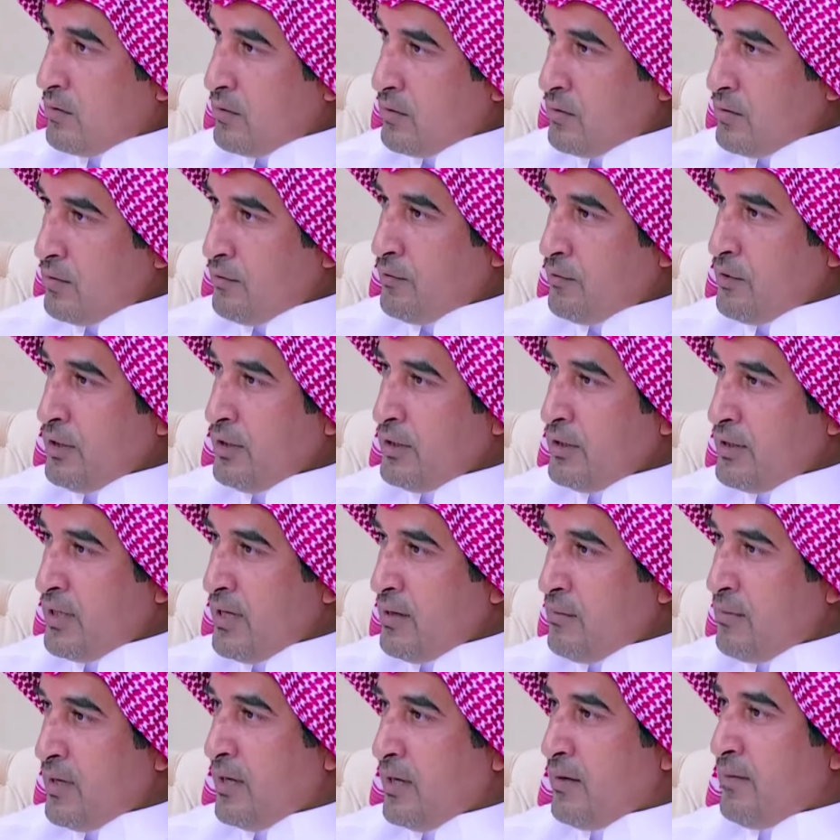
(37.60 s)
في عندنا
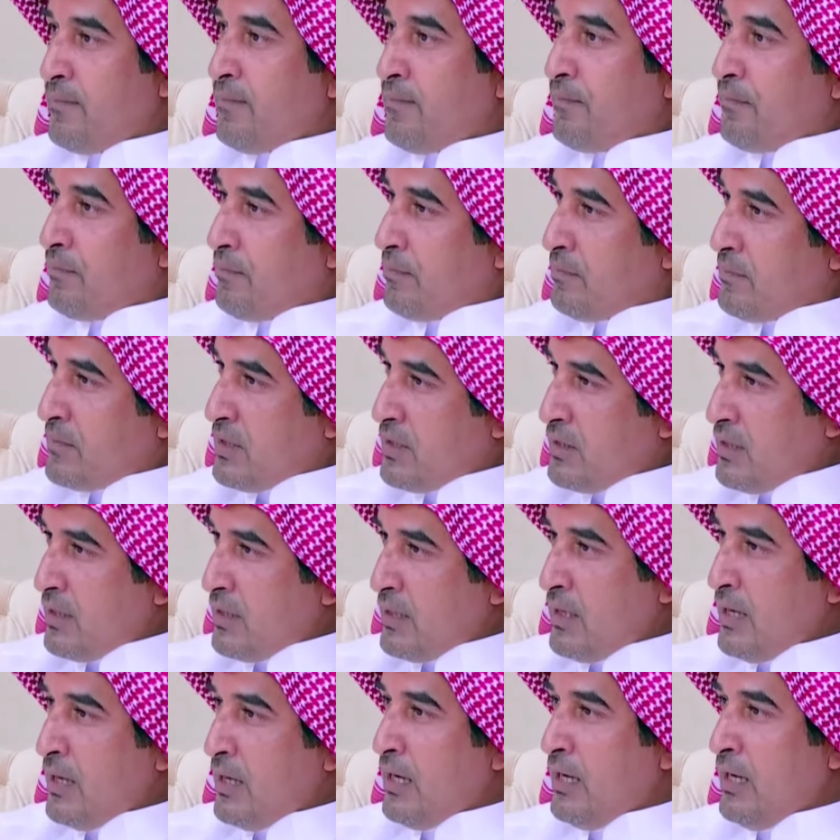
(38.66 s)
ماء
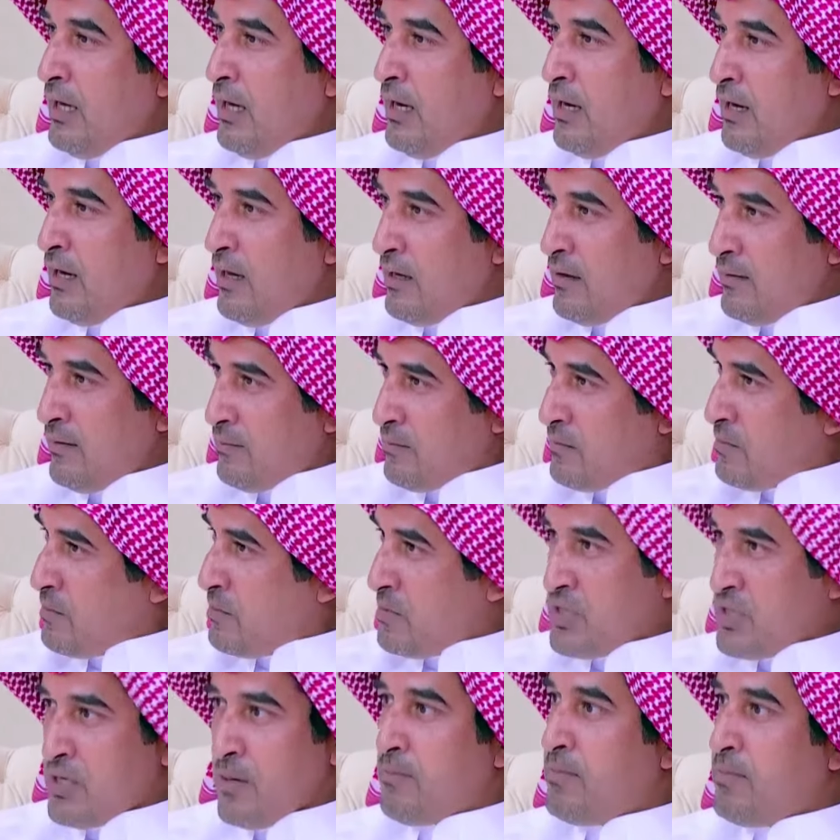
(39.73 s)
أهل الحلال
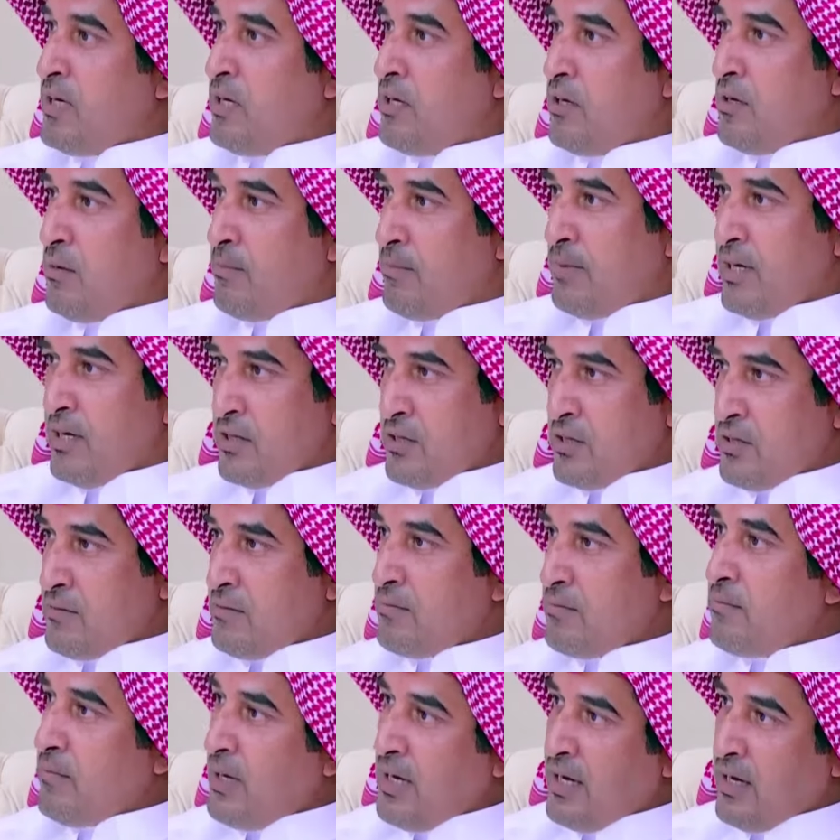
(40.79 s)
نسبلي لهم بلاش
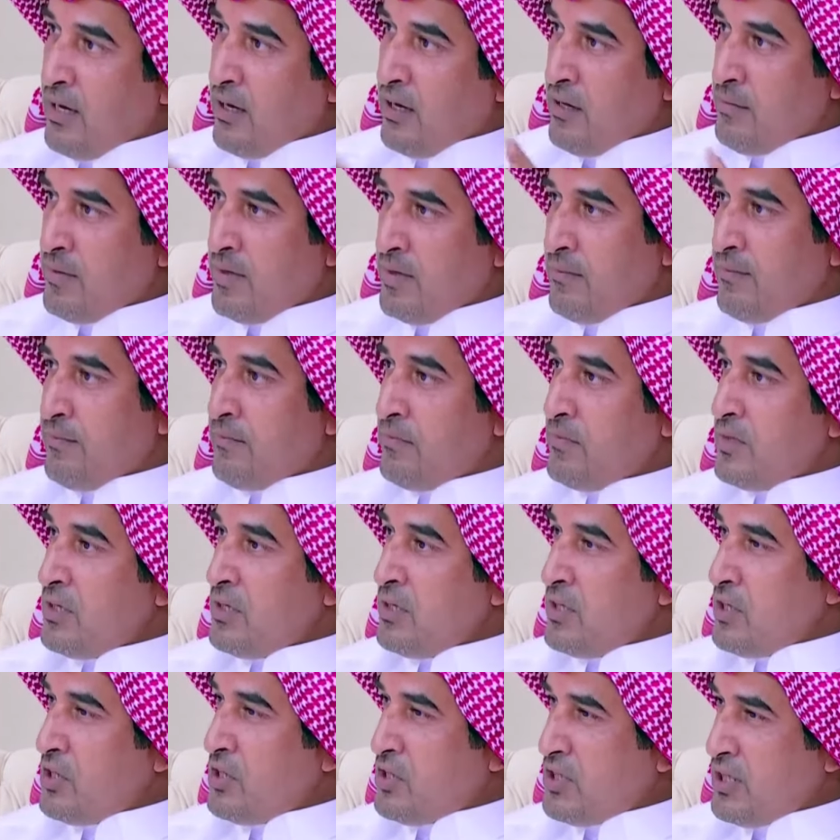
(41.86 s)
ما ناخذ منهم
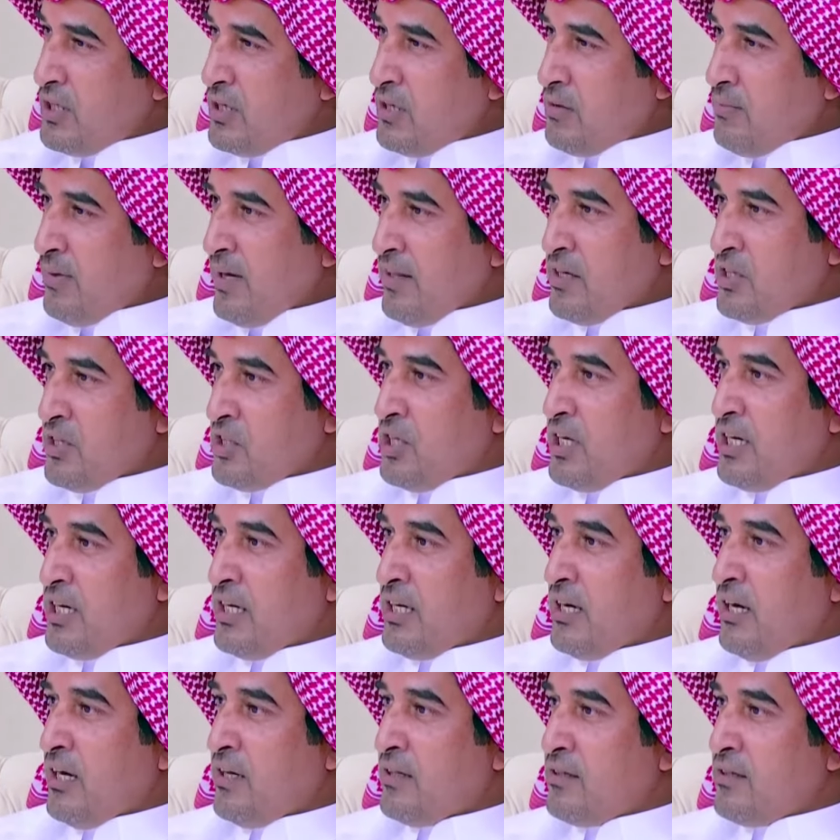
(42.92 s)
جينا بعض
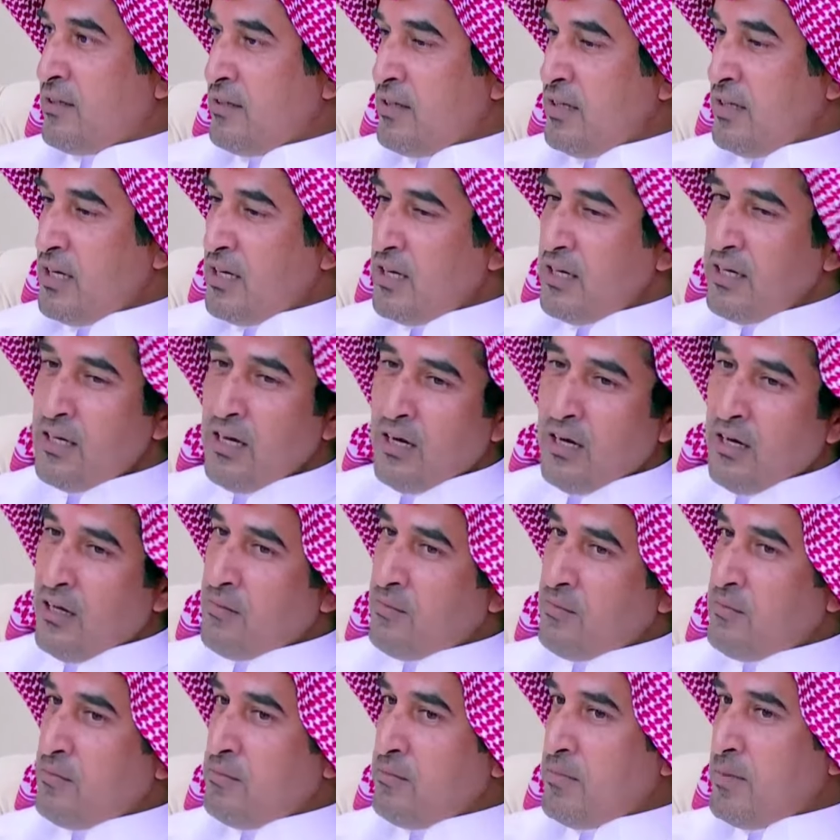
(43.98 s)
الشركات ناخذ
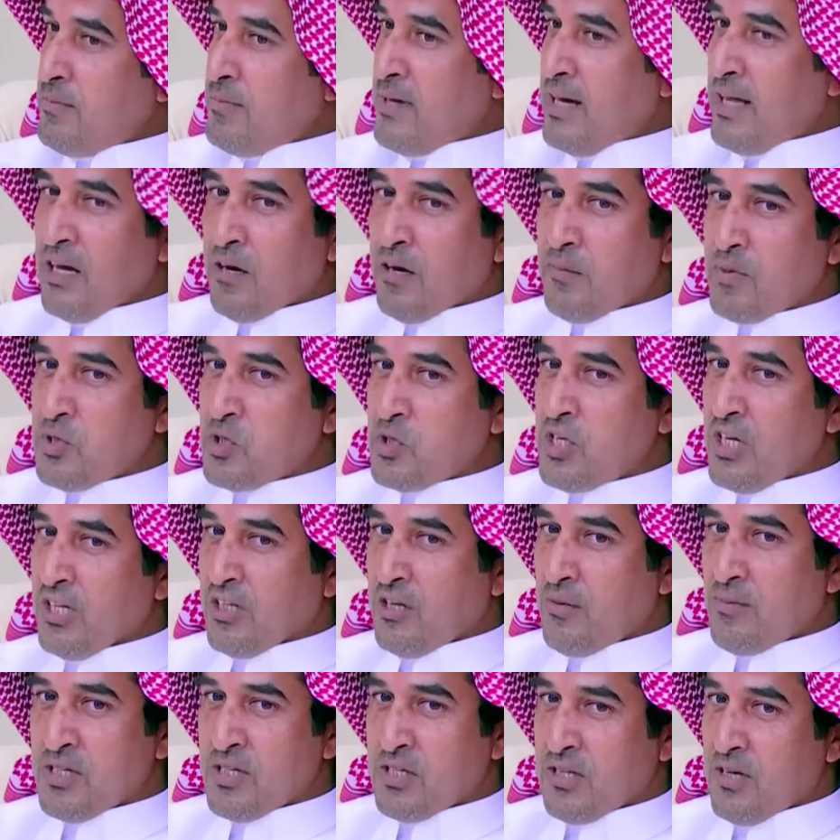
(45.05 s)
مبالغ بسيطة
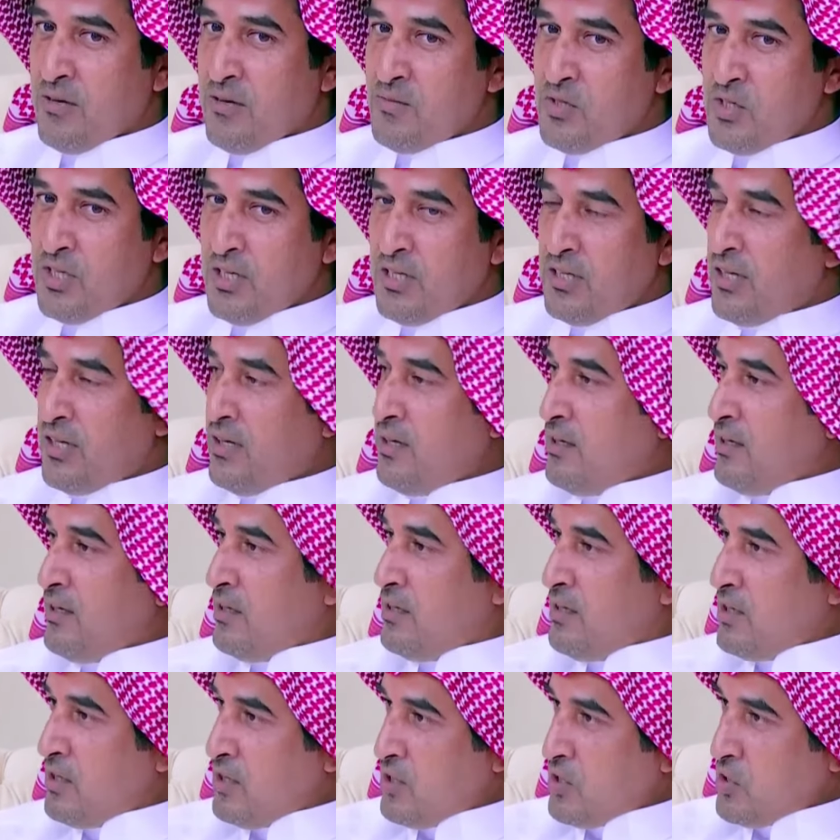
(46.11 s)
بس رمزية
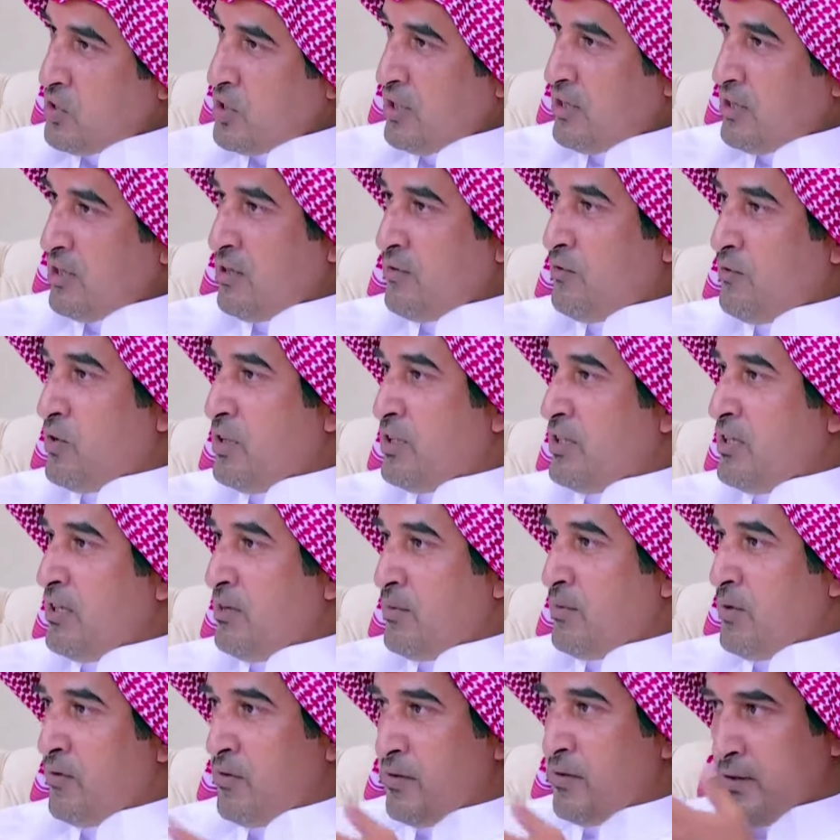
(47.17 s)
سدد الفواتير
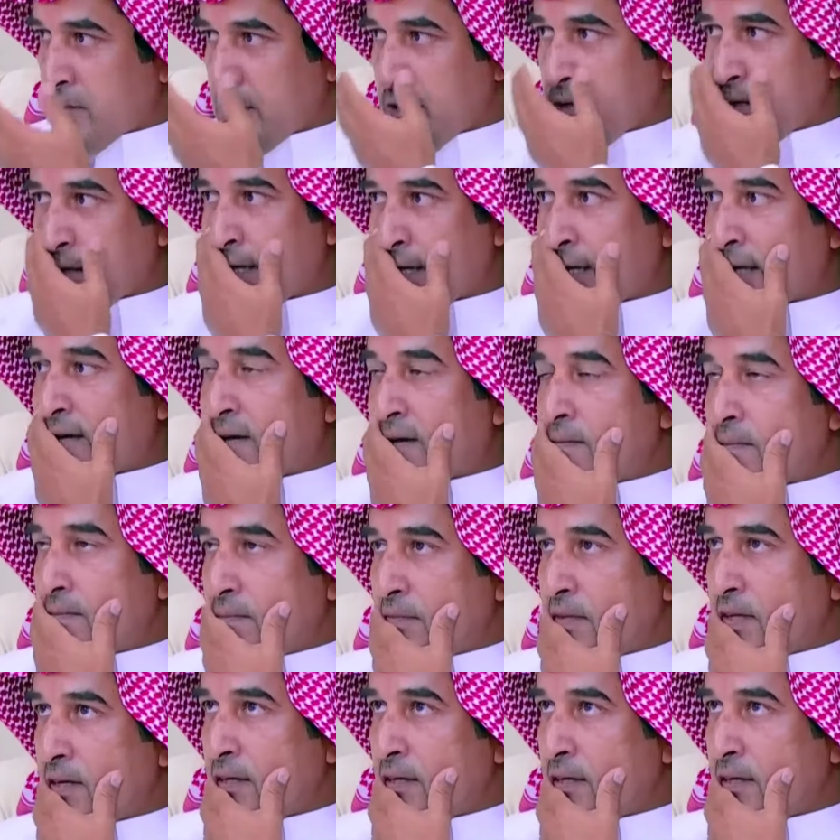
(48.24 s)
ما فواتير كذا إيه.